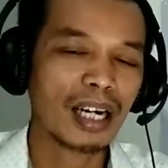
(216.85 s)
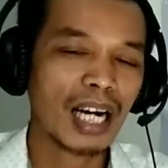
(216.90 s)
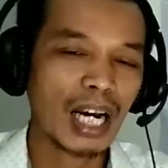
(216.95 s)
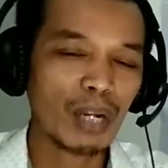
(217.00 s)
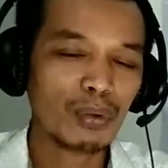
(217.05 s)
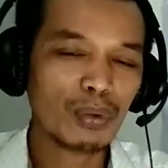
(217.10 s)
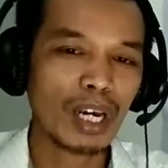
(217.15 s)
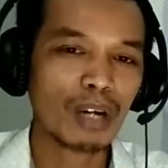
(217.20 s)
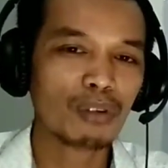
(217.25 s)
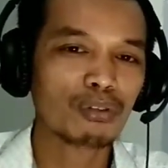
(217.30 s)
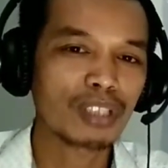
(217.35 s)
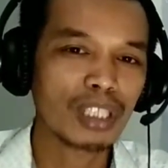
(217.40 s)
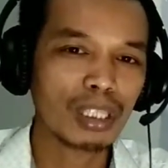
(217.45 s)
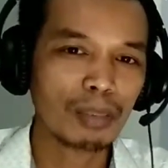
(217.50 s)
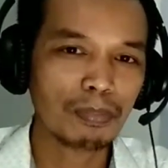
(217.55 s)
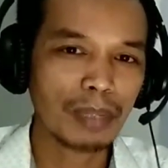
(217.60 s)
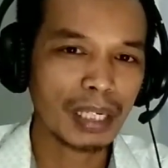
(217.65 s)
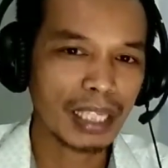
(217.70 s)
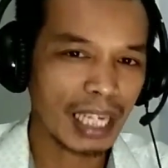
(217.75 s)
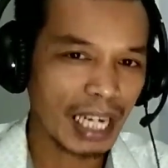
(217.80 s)
Alwi harus di
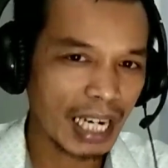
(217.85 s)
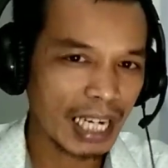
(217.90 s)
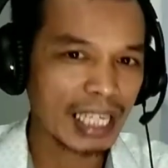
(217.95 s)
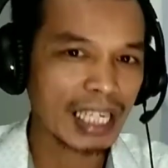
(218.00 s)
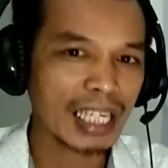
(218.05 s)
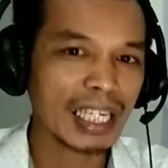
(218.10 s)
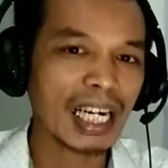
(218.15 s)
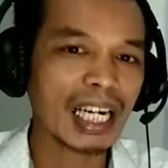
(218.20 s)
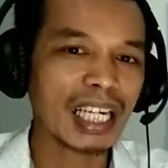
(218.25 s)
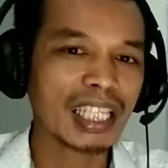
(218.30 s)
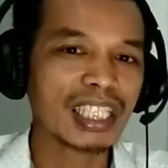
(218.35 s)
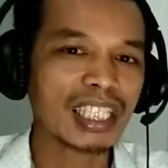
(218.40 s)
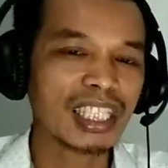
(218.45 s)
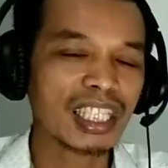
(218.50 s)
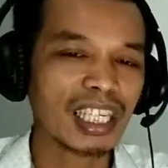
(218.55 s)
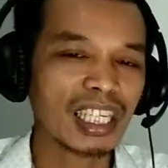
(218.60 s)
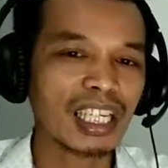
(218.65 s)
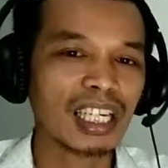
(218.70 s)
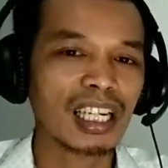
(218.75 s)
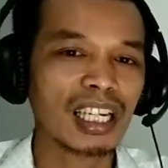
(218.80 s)
depan ya karena dia
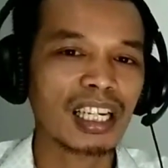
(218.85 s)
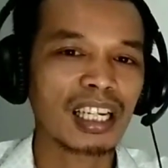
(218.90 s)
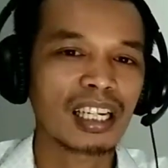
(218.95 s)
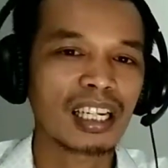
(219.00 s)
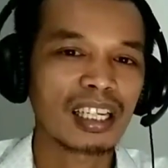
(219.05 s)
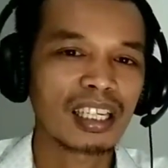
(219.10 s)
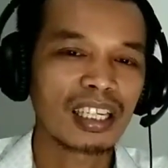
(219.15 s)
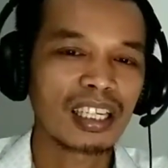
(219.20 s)
kecil